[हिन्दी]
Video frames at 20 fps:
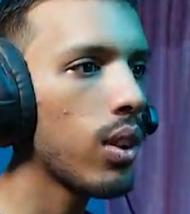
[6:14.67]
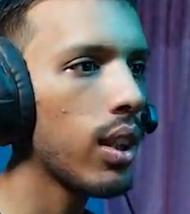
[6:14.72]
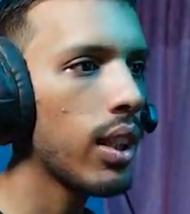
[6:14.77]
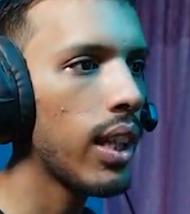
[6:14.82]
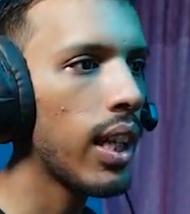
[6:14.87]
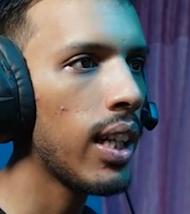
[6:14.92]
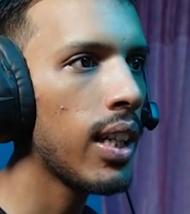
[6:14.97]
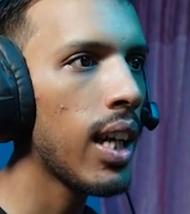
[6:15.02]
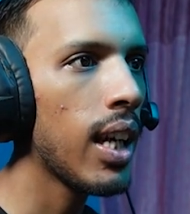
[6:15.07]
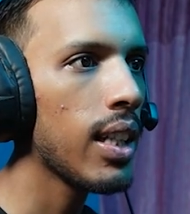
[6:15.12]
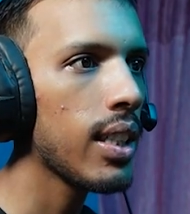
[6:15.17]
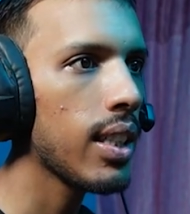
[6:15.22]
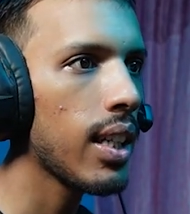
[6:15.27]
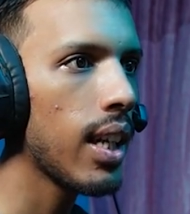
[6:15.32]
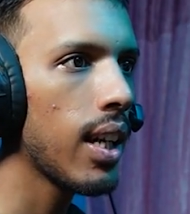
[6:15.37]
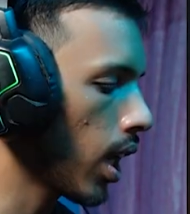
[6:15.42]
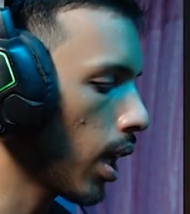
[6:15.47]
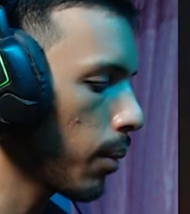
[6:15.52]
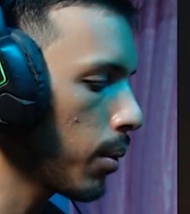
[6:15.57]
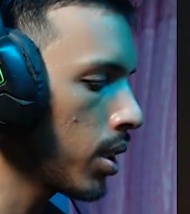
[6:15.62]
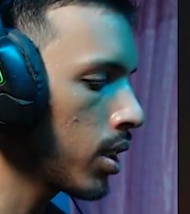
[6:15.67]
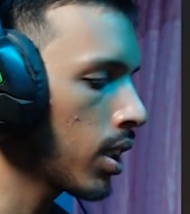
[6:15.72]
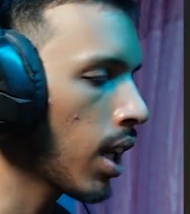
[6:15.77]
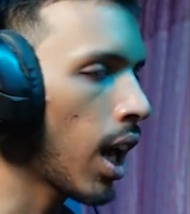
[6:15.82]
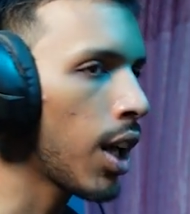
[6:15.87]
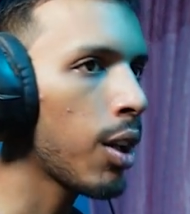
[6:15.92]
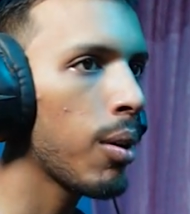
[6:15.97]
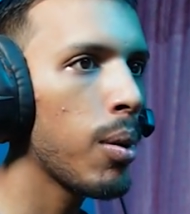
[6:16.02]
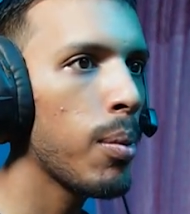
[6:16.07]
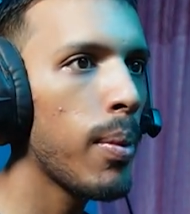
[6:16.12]
दे दिया इसने अब इस
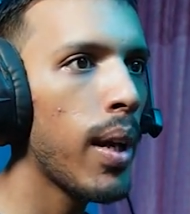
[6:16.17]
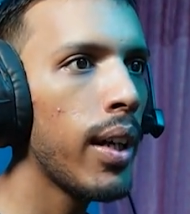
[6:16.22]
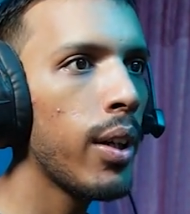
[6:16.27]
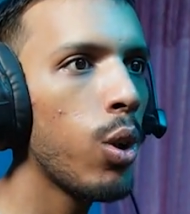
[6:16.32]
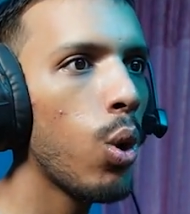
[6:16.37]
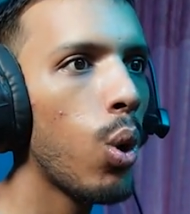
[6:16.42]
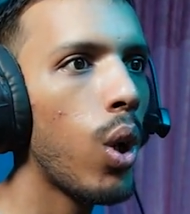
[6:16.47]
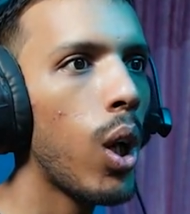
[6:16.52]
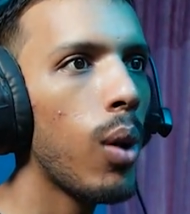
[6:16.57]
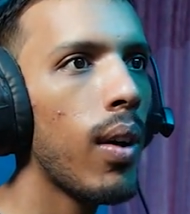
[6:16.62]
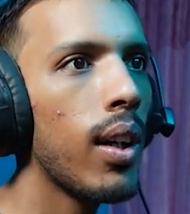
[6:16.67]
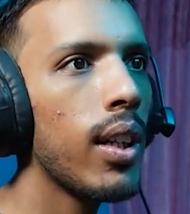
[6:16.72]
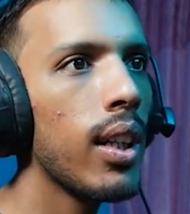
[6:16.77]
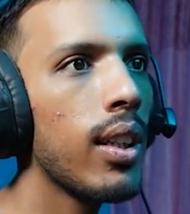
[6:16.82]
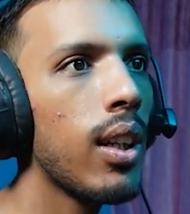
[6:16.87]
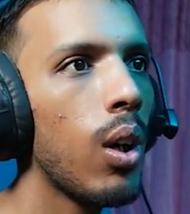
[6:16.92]
कार को भी मैं टो करवा देता